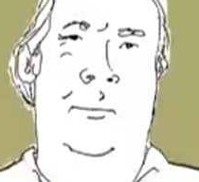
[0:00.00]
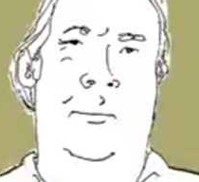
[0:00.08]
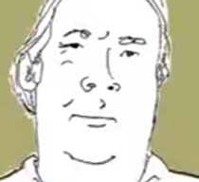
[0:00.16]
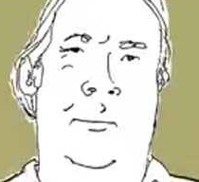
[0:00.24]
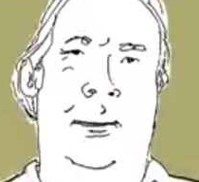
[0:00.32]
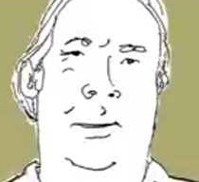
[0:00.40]
Die
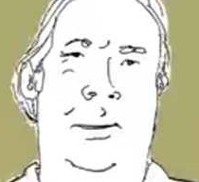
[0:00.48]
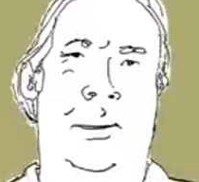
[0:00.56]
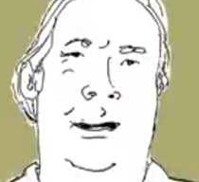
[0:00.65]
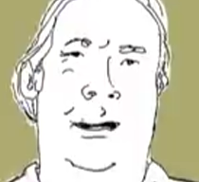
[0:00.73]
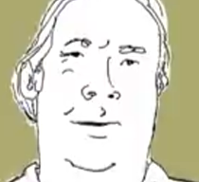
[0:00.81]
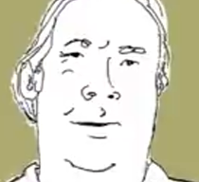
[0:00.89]
Welt ist
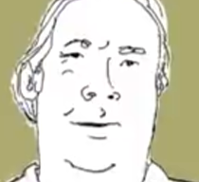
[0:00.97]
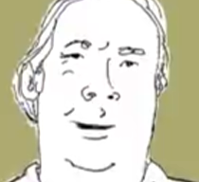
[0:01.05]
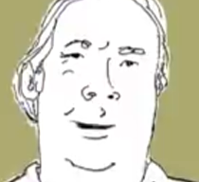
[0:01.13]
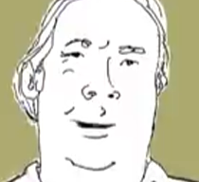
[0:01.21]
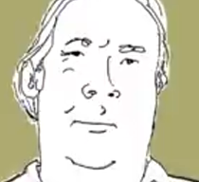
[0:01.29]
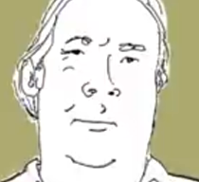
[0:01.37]
voller
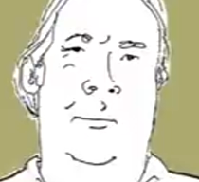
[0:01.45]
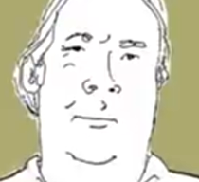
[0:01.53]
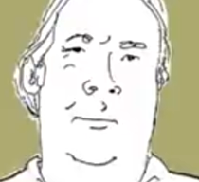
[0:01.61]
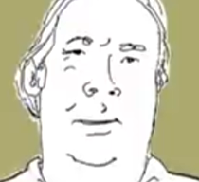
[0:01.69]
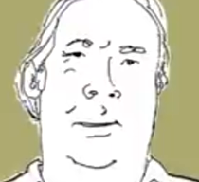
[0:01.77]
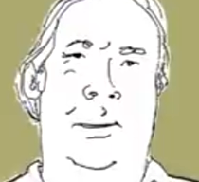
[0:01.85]
Konflikte.
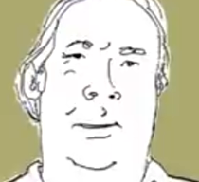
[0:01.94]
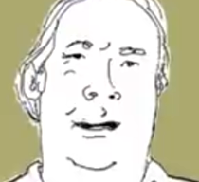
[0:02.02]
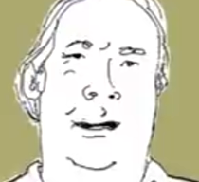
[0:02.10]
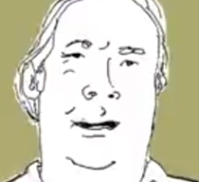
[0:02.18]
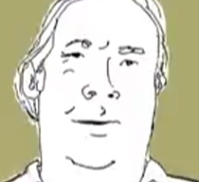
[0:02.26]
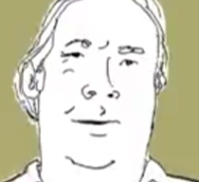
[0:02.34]

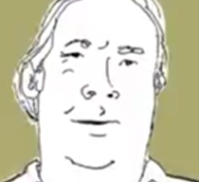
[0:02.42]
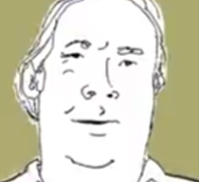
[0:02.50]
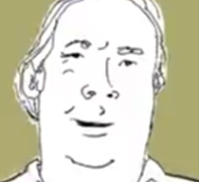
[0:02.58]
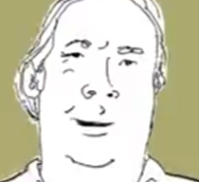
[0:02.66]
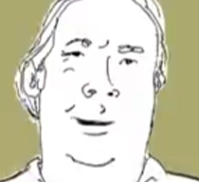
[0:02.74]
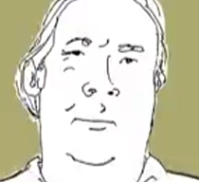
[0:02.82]

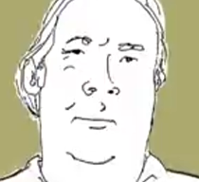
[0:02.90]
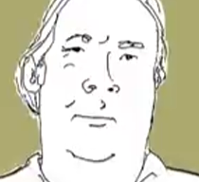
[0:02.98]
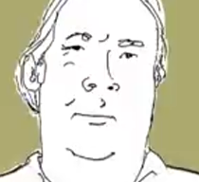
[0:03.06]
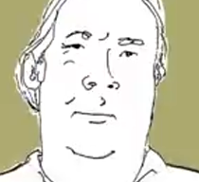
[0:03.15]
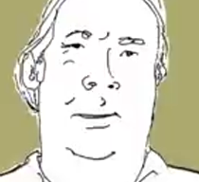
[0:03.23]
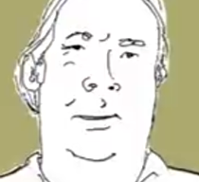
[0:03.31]

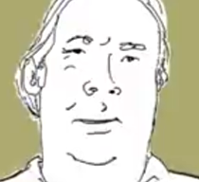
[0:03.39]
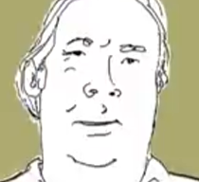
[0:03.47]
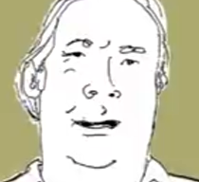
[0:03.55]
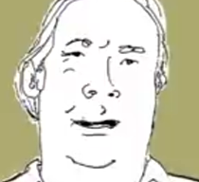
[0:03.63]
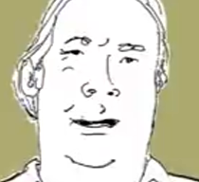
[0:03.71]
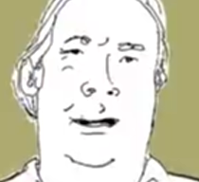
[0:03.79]
Viele
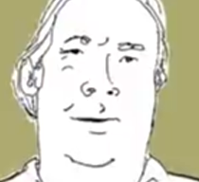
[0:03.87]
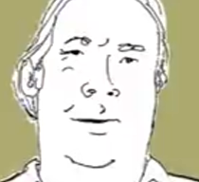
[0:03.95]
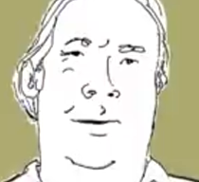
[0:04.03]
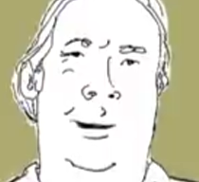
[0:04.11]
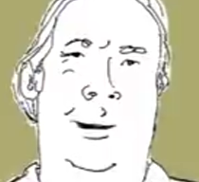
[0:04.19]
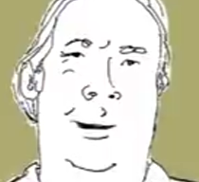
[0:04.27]
Medien
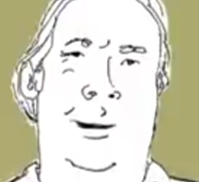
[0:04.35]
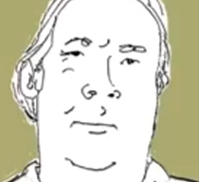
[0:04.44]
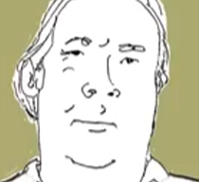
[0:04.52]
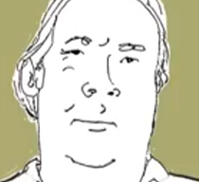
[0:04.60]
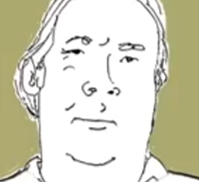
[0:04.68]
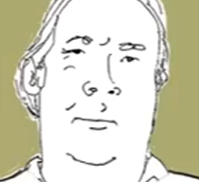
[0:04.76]
stellen dabei
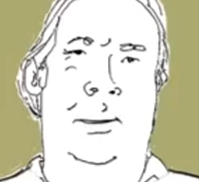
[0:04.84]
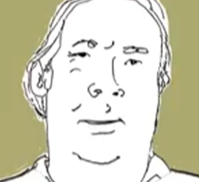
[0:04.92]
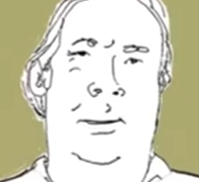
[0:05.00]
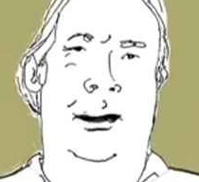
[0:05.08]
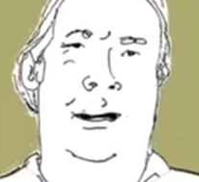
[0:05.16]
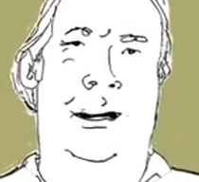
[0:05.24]

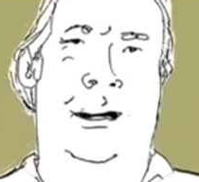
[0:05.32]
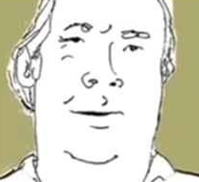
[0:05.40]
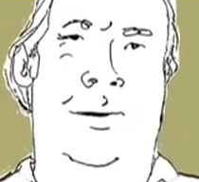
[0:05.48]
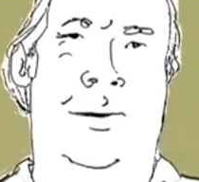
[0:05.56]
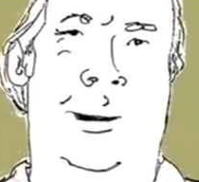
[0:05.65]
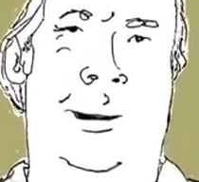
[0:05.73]
Russland
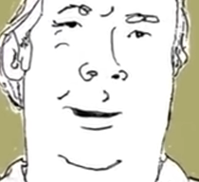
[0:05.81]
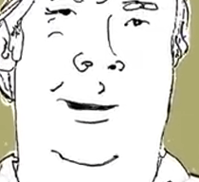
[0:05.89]
bzw.